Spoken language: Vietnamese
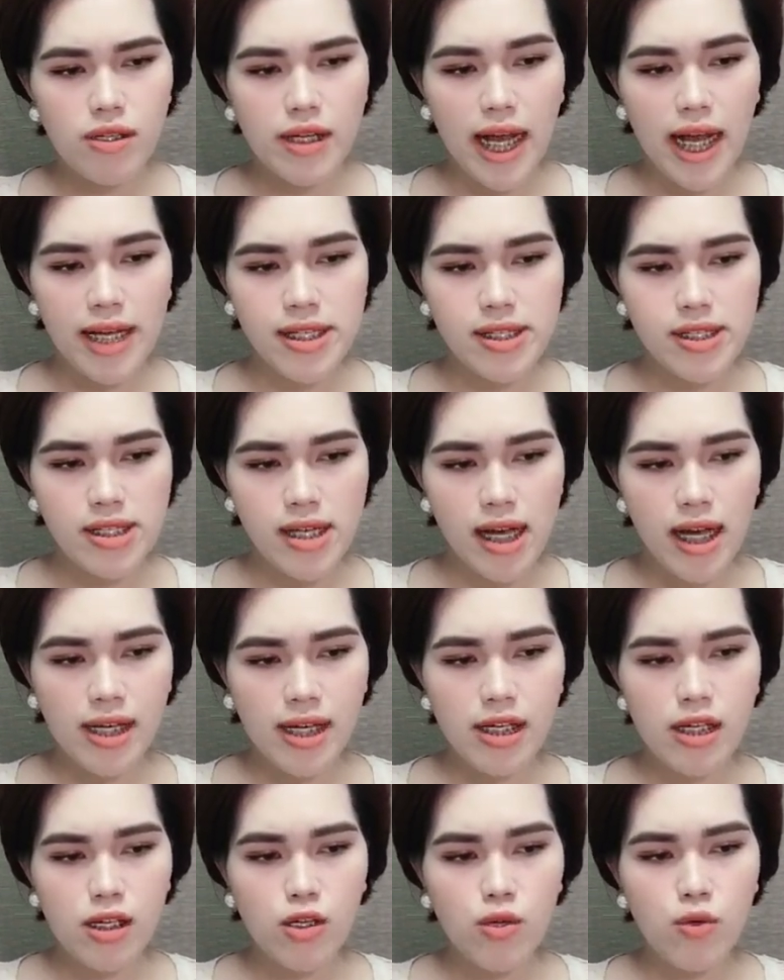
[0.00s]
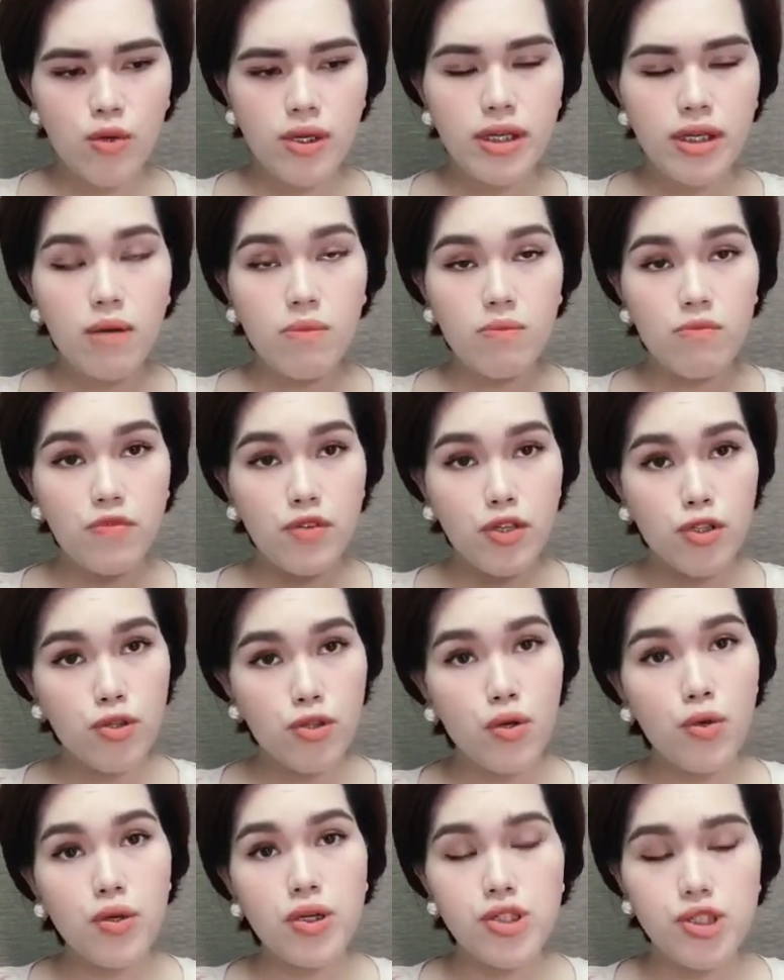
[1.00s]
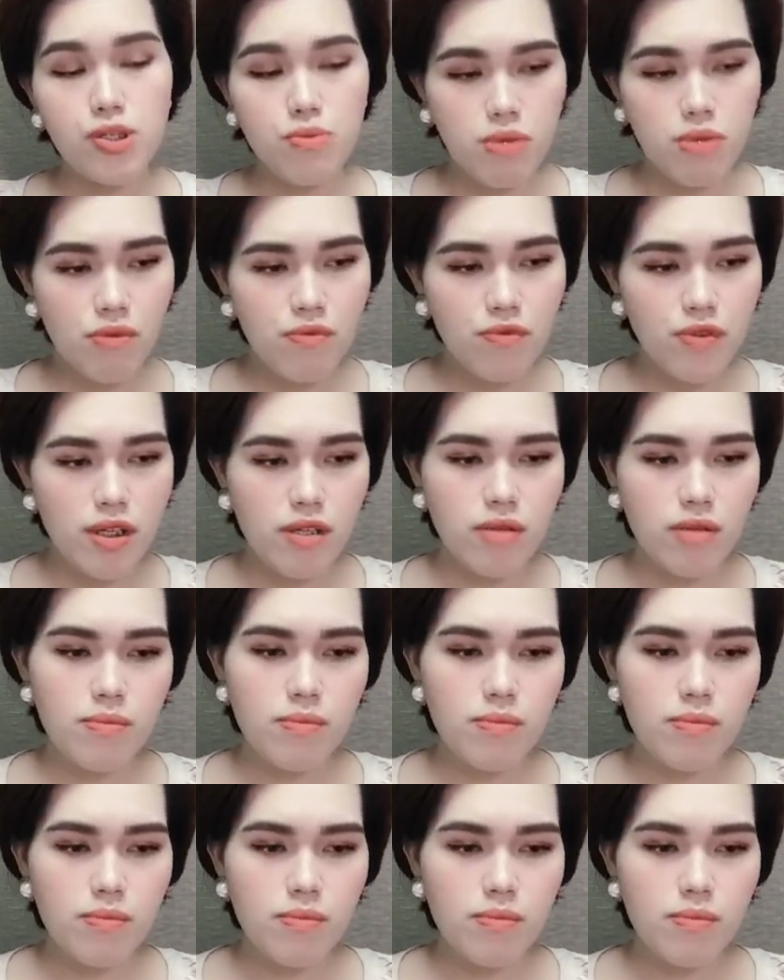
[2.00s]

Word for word: anh trai, luôn động viên tôi trong công việc.